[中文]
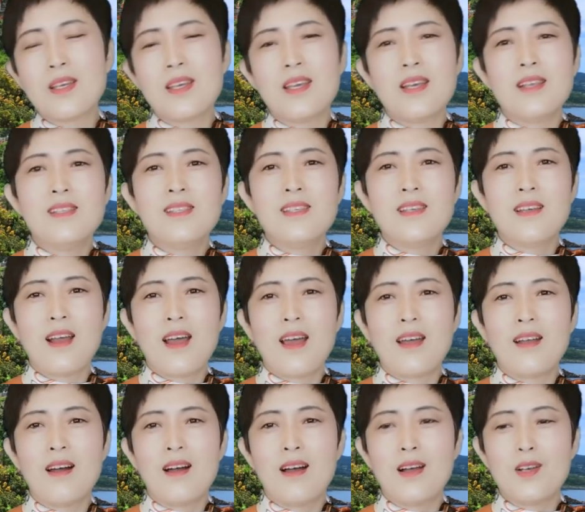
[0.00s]
引起
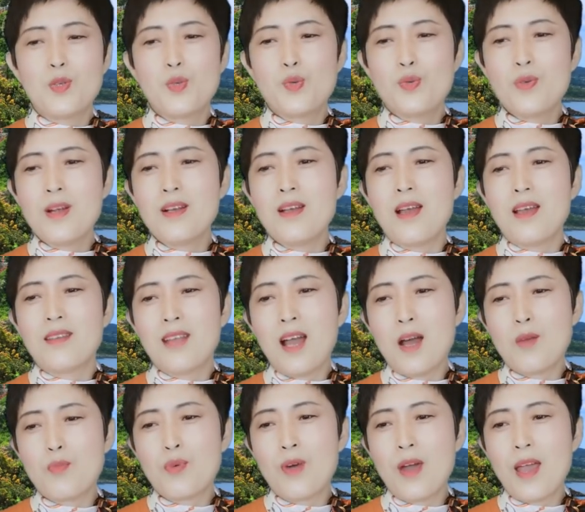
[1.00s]
来了轩然
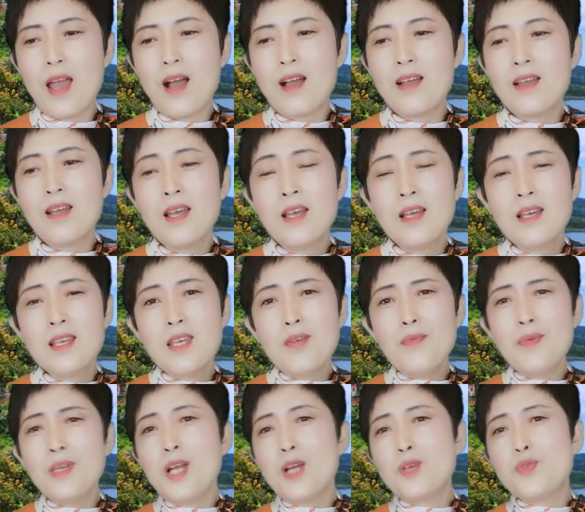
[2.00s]
大波呀，因
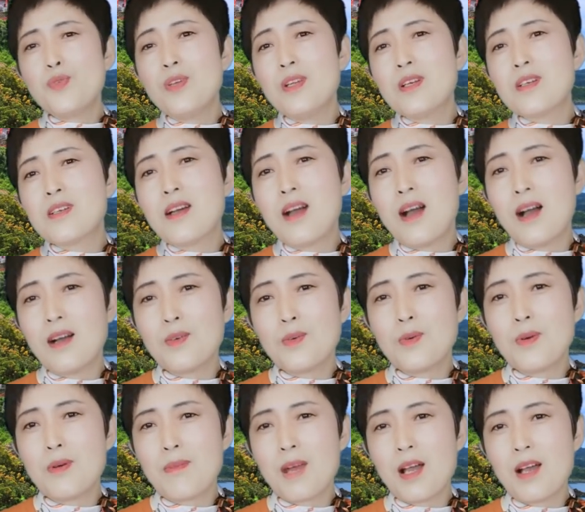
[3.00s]
为他说的是韩
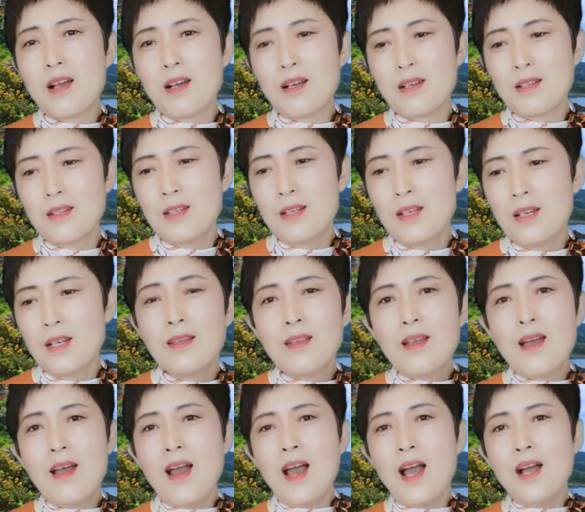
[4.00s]
国嘛，哈。
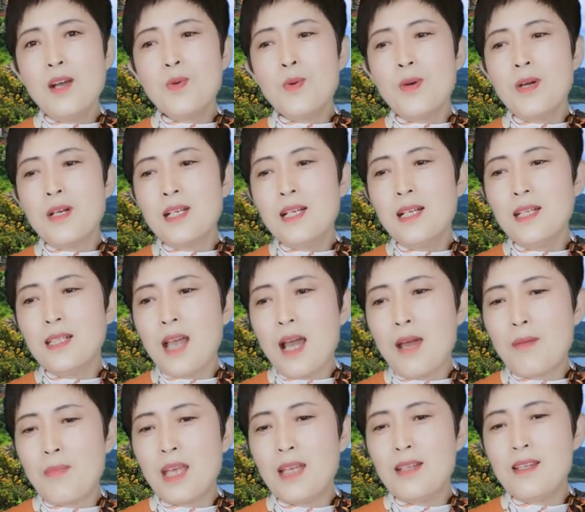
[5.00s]
那韩国各
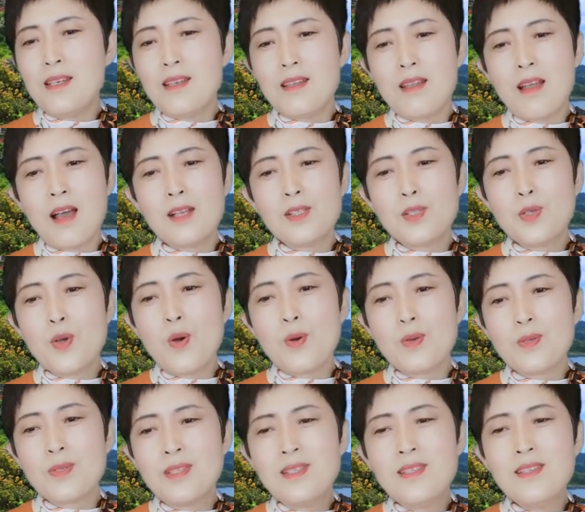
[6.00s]
大媒体呢
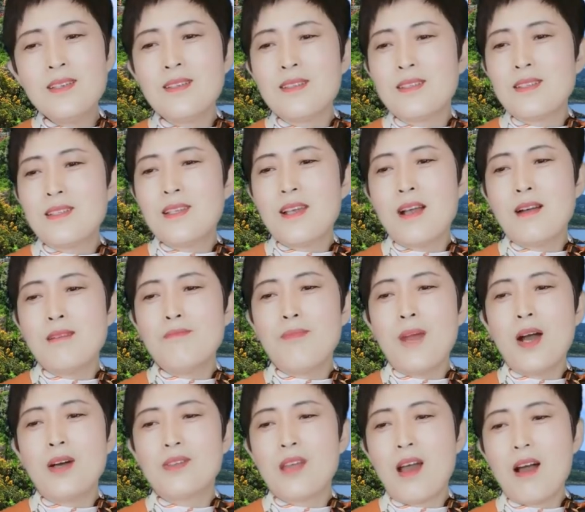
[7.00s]
就竞相
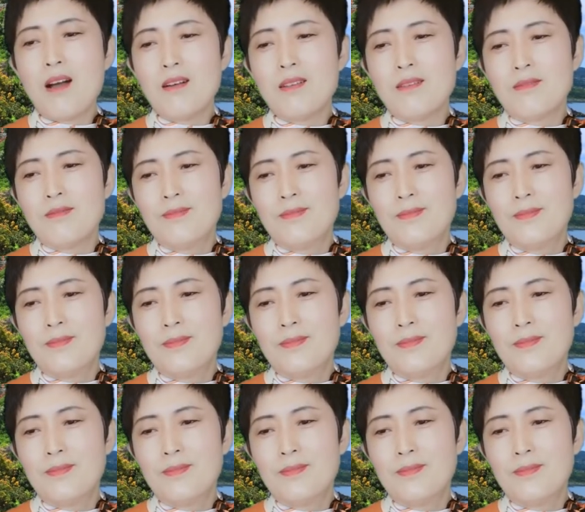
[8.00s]
报道，